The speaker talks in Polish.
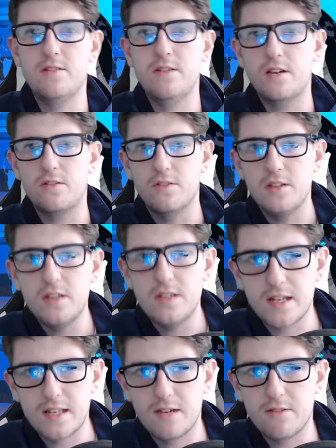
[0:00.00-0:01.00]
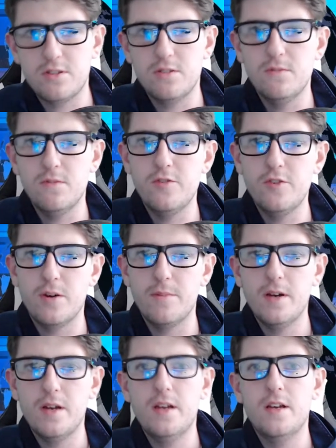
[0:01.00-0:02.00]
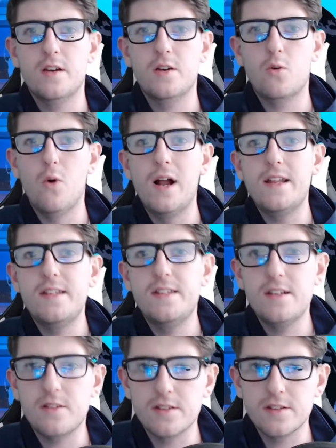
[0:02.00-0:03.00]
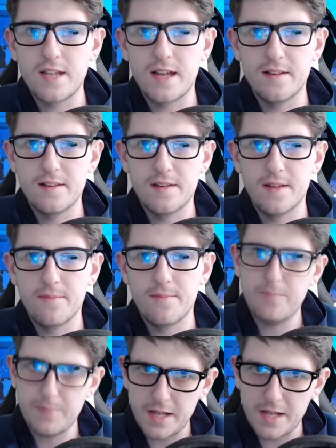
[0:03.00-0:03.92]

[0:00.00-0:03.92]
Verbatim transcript: jak to internauci mówią, quality contentem.